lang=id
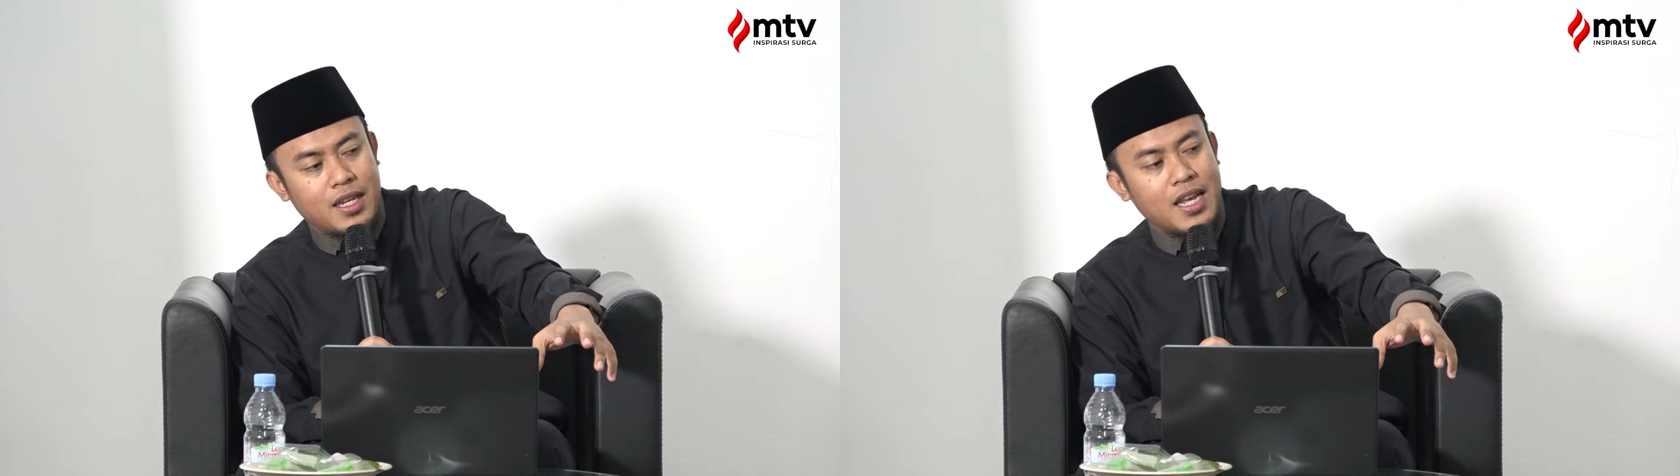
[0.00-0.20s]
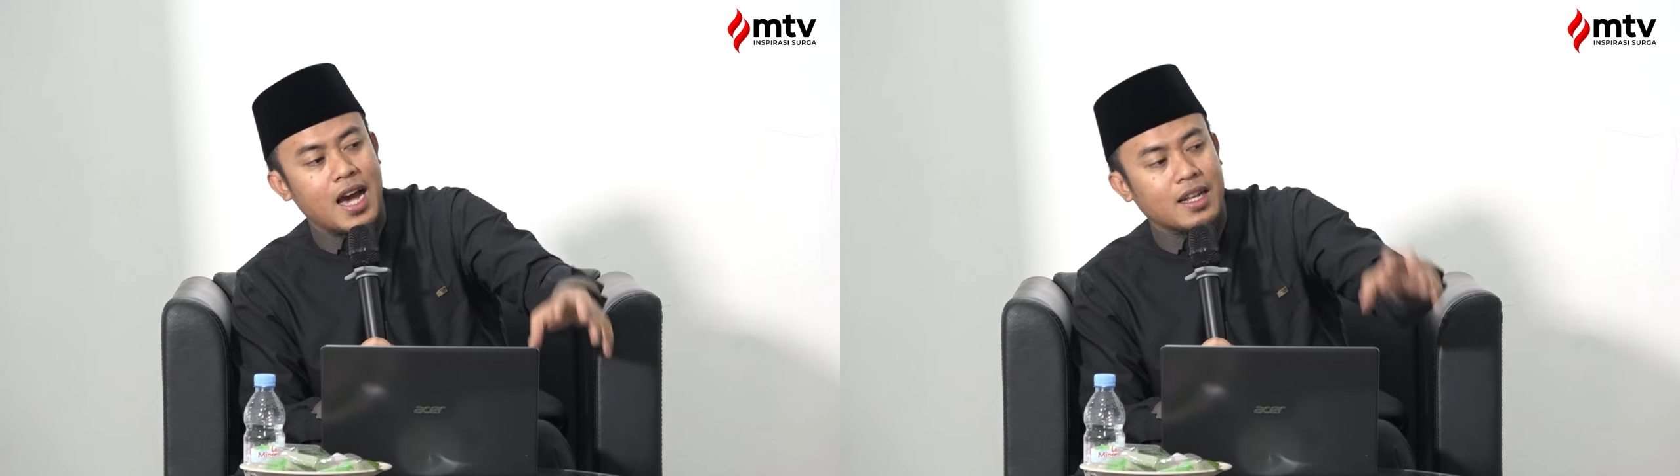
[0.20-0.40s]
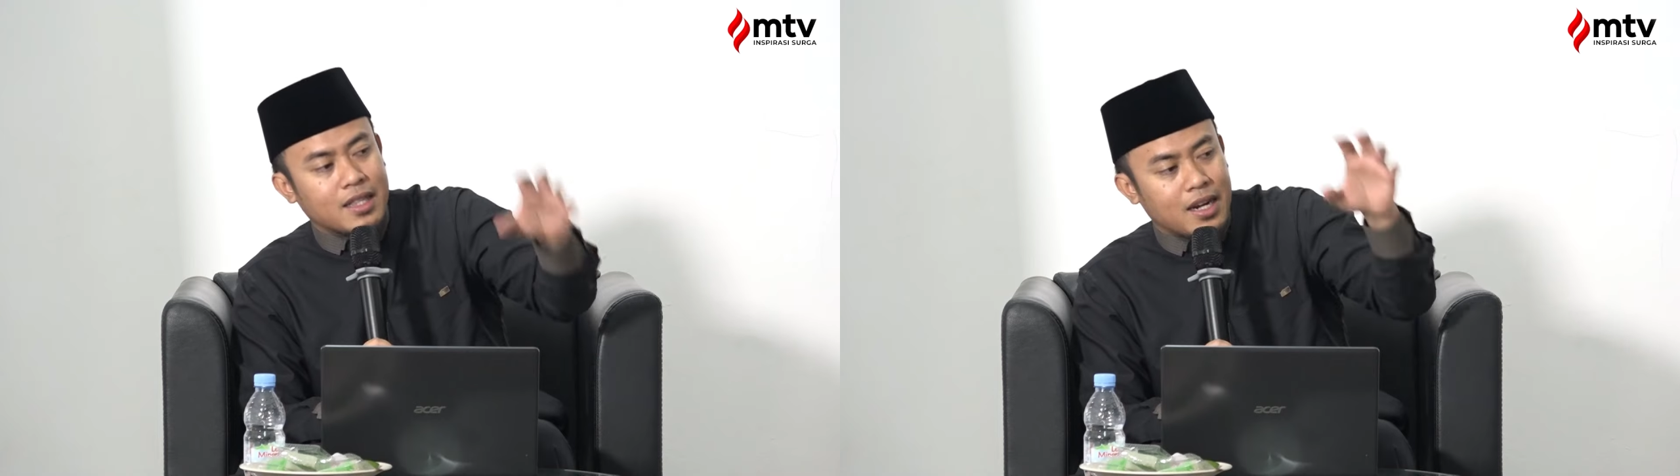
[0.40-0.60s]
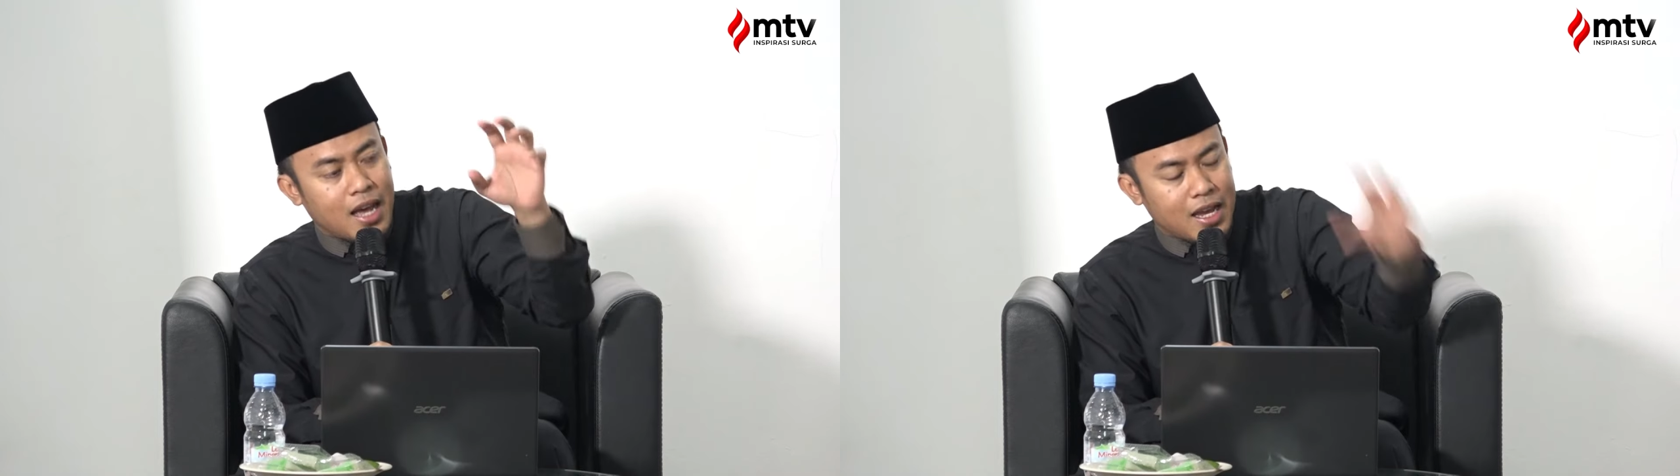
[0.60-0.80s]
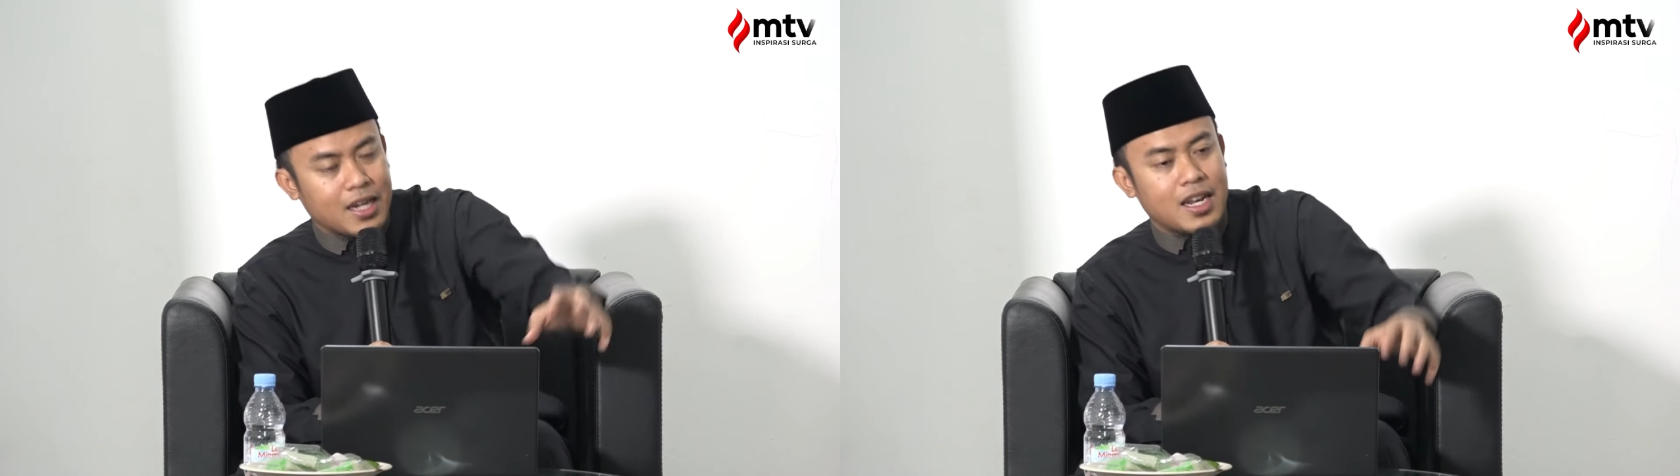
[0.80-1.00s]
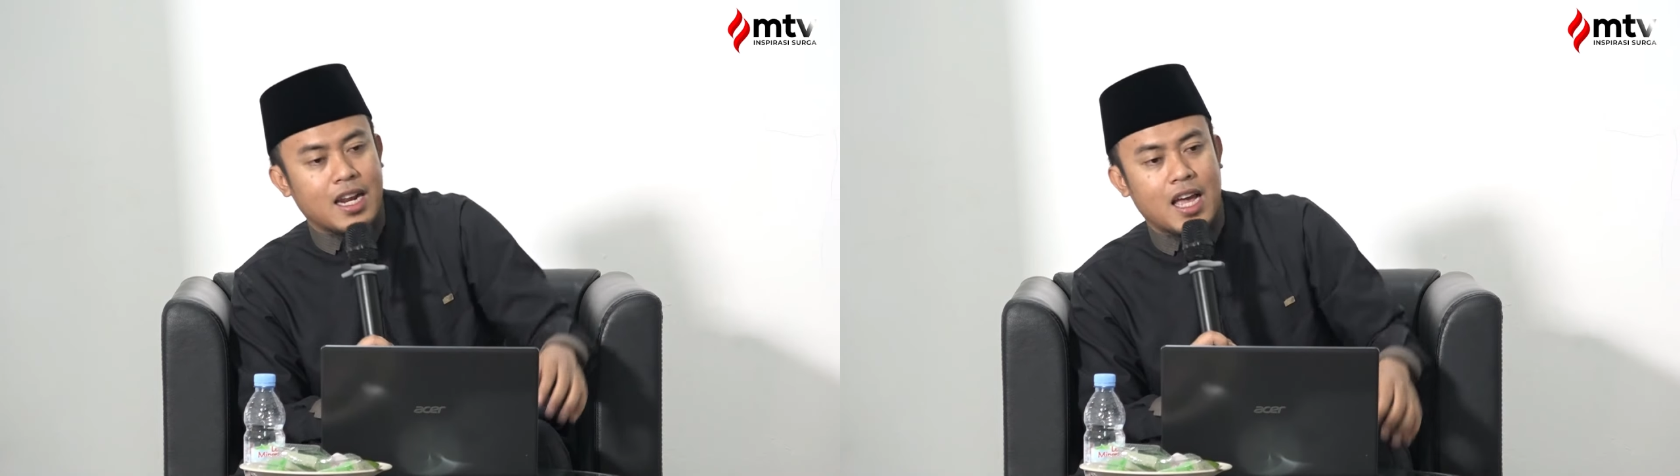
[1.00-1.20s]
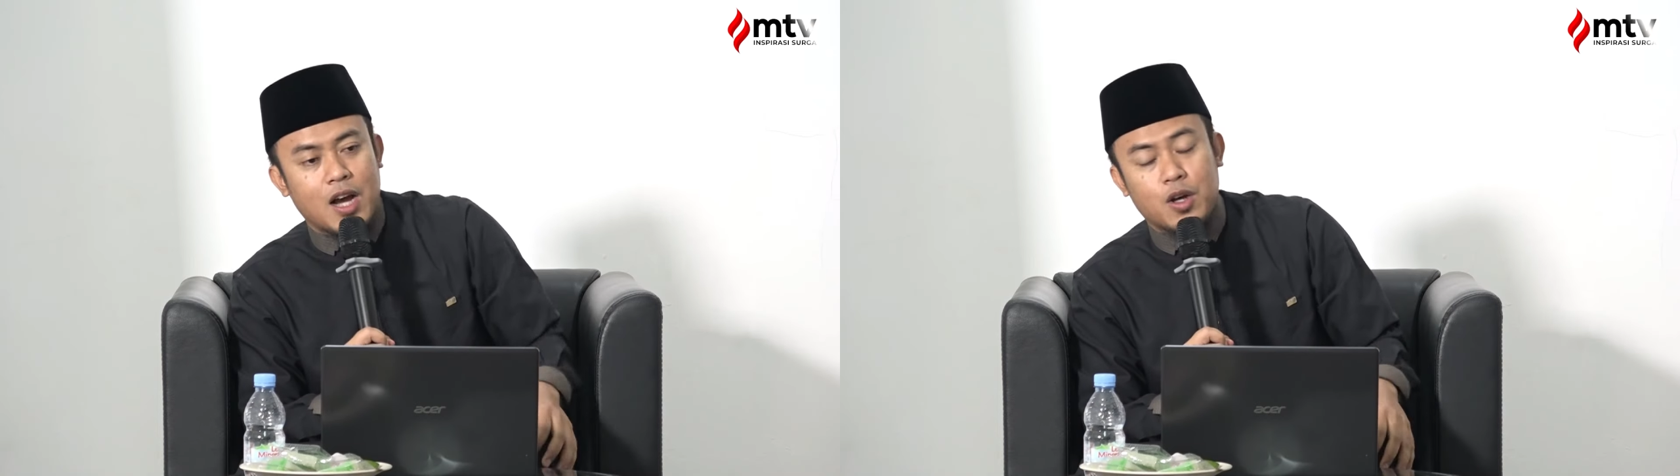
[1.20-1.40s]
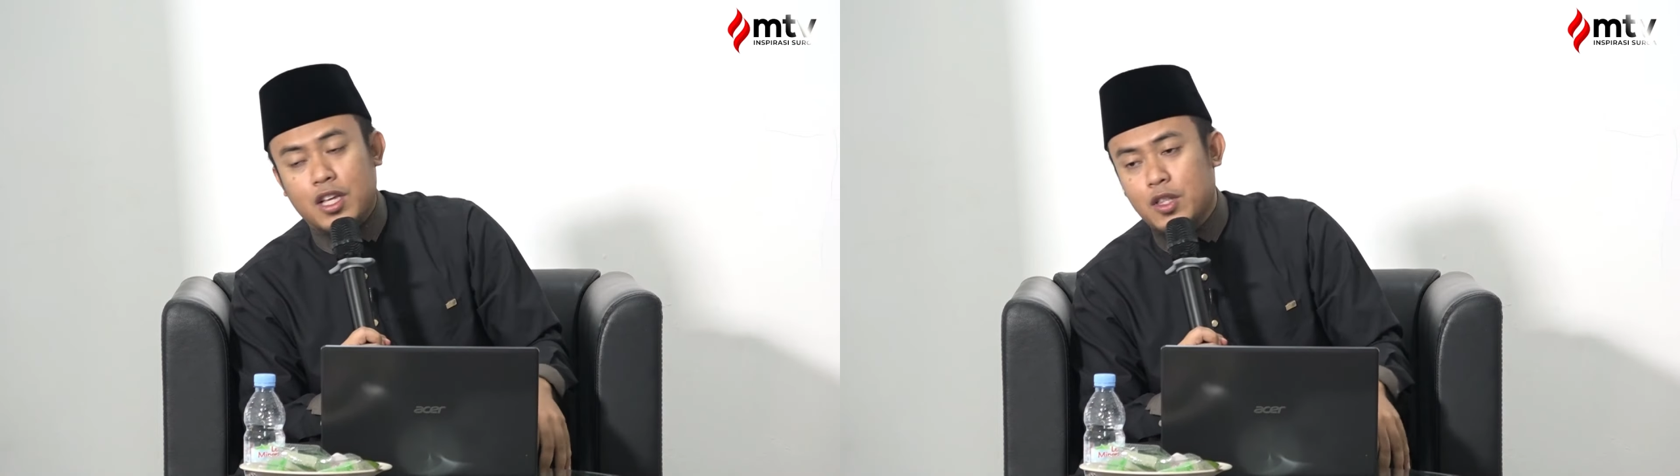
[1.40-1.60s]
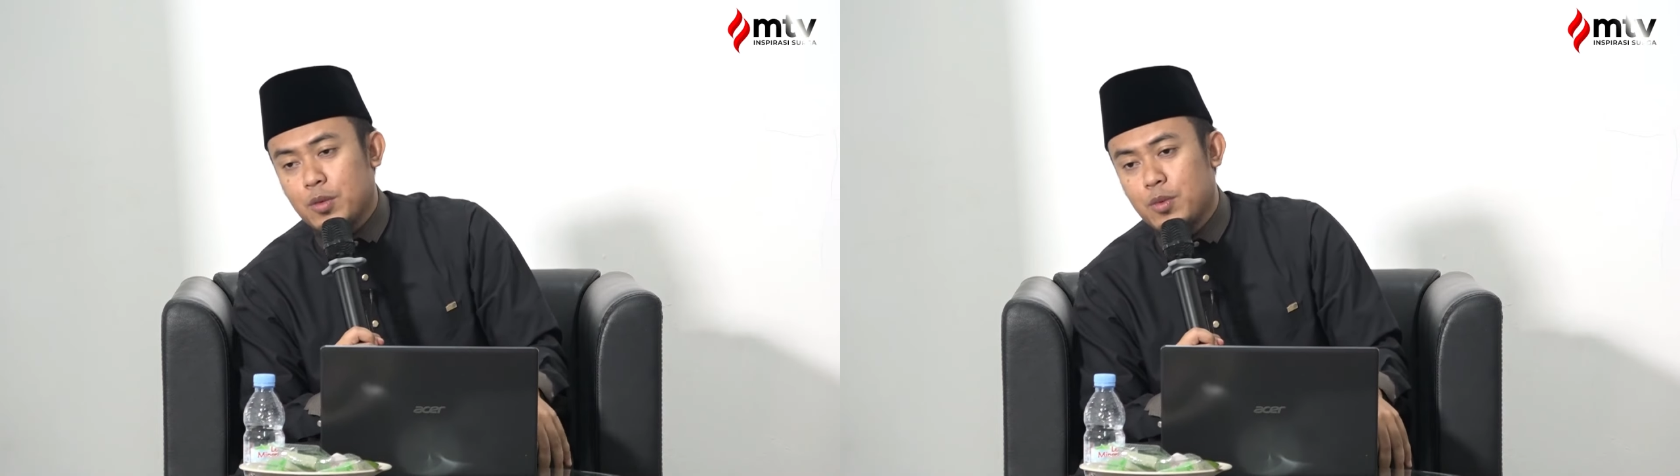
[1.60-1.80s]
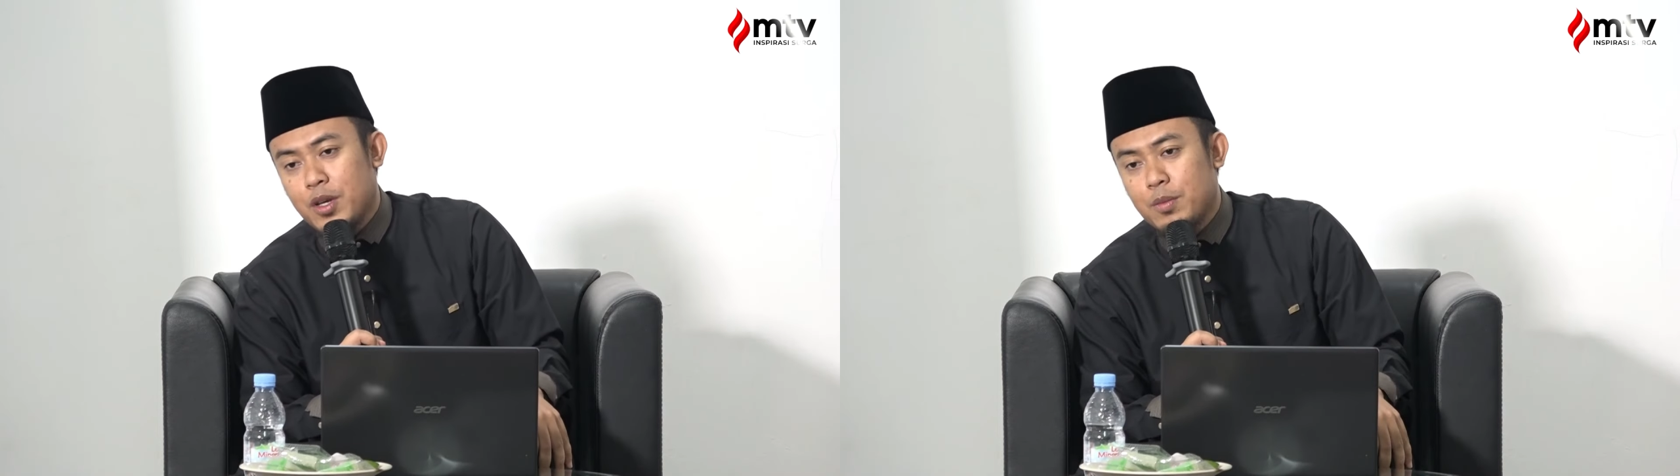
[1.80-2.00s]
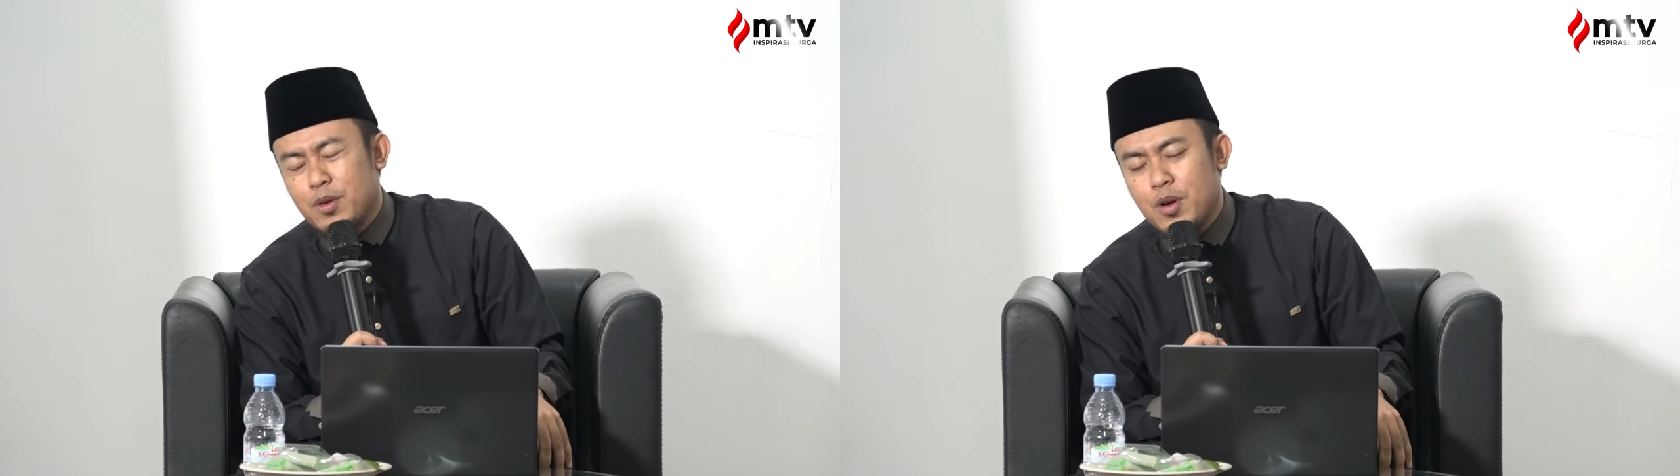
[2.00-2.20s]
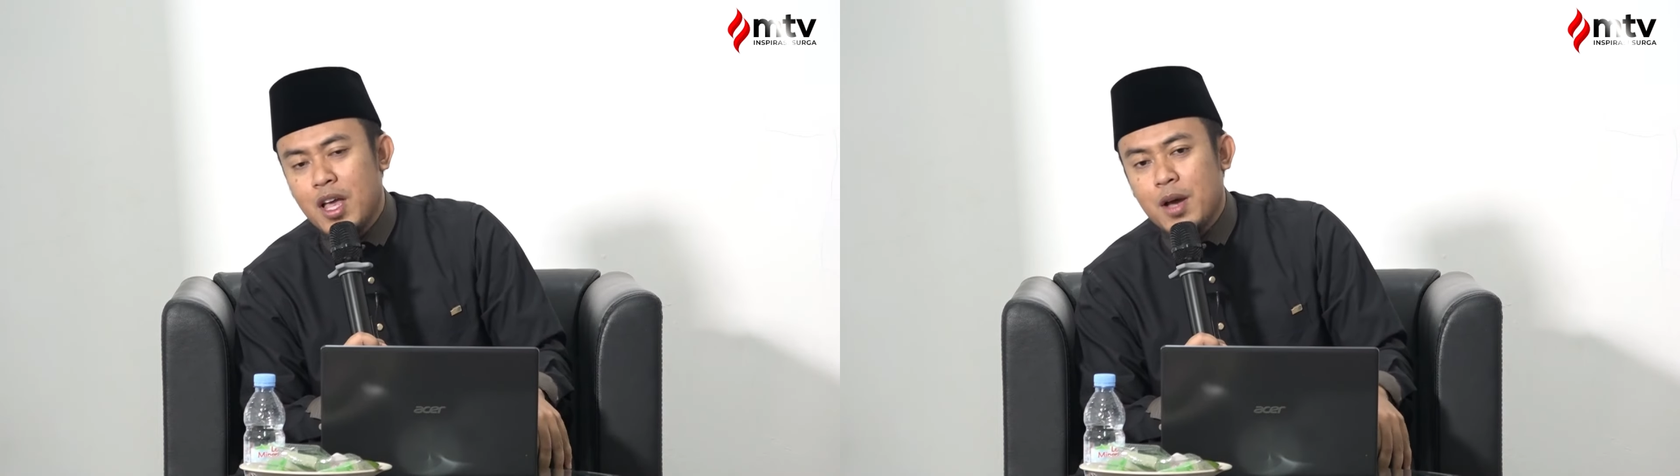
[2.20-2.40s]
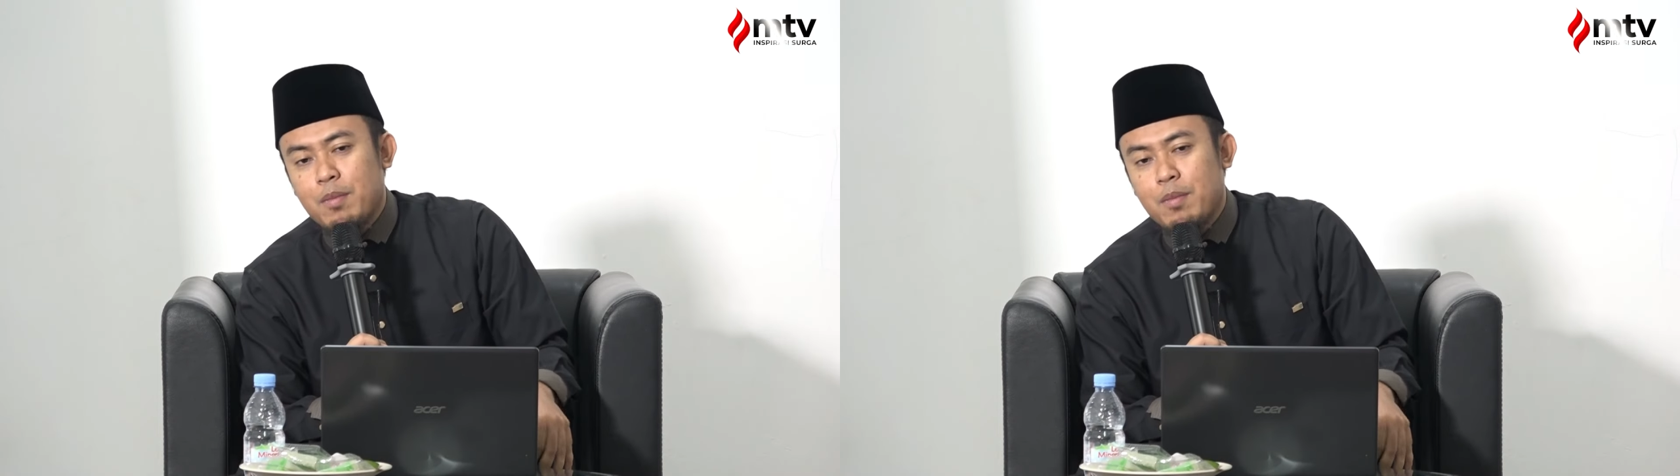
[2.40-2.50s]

yang terlahir dari anggota tubuh ibu,